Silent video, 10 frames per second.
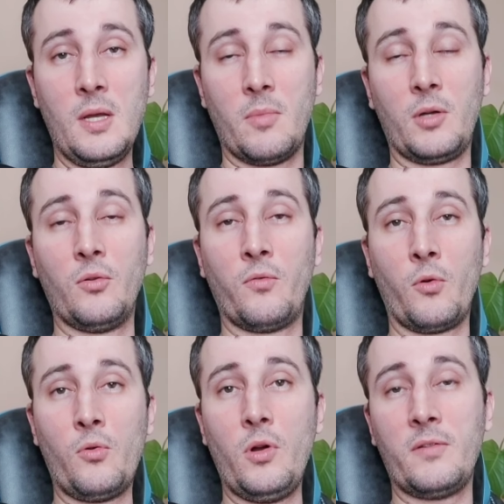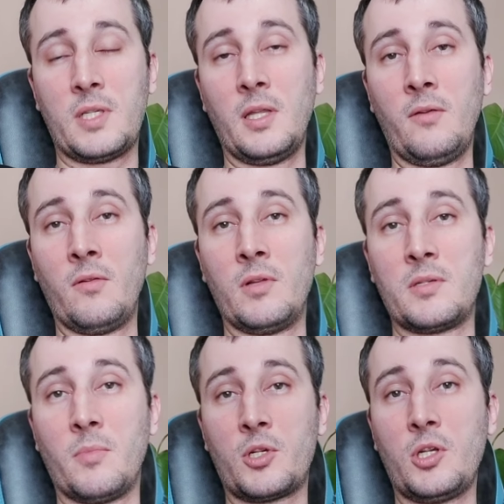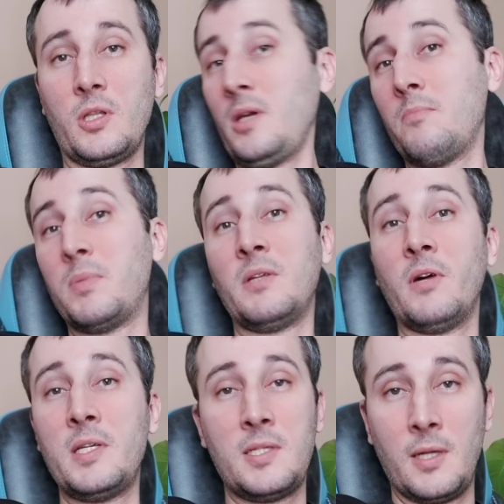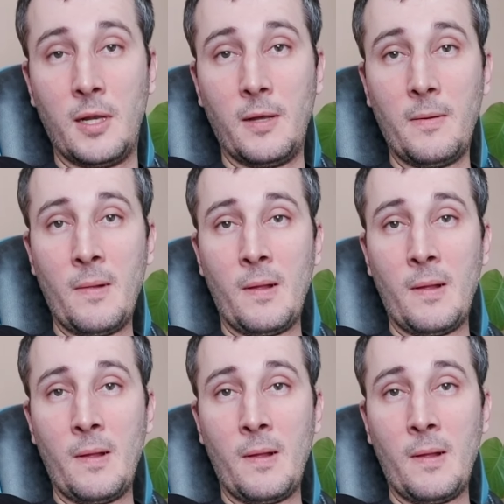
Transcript: махнув рукой, останавливалась машина, их подвозили.